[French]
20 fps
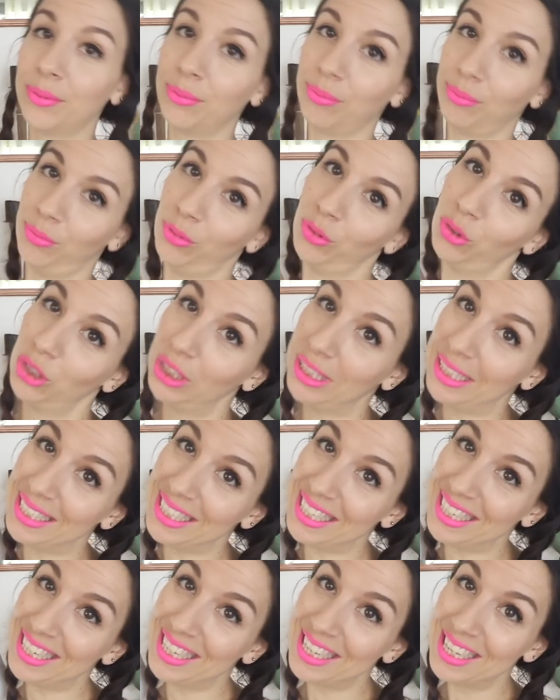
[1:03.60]
mon
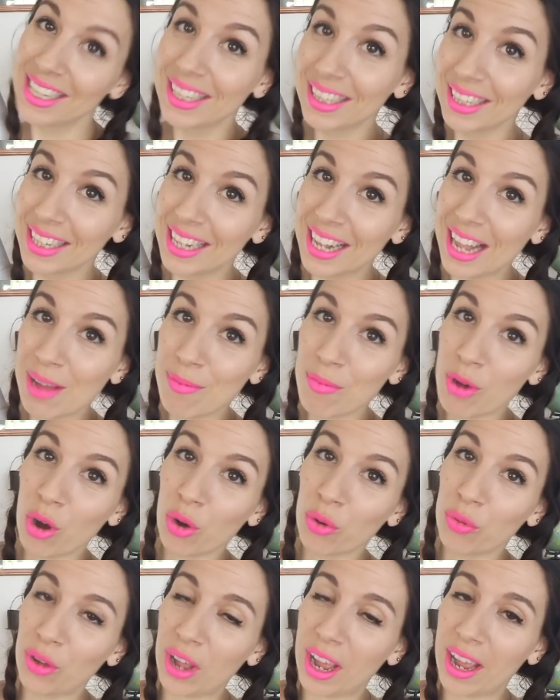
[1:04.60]
chéri m'a
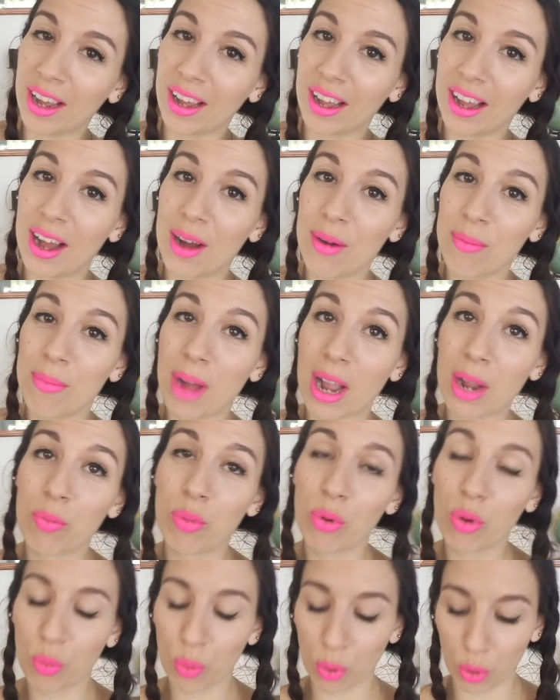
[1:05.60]
offert un
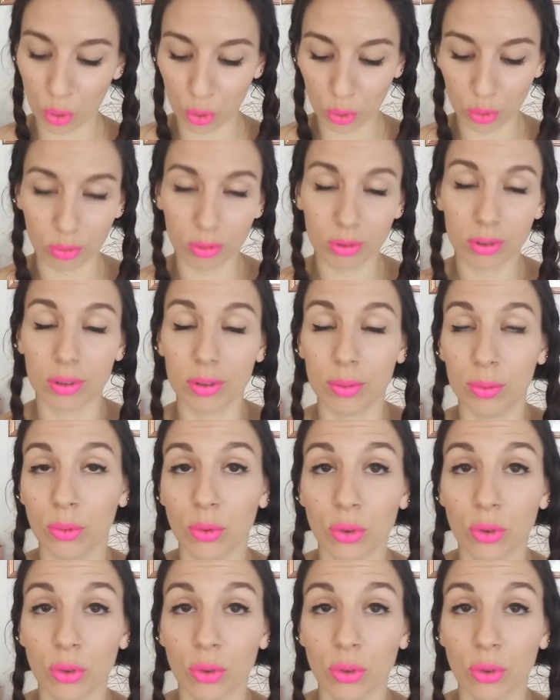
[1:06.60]
MacBook Pro, donc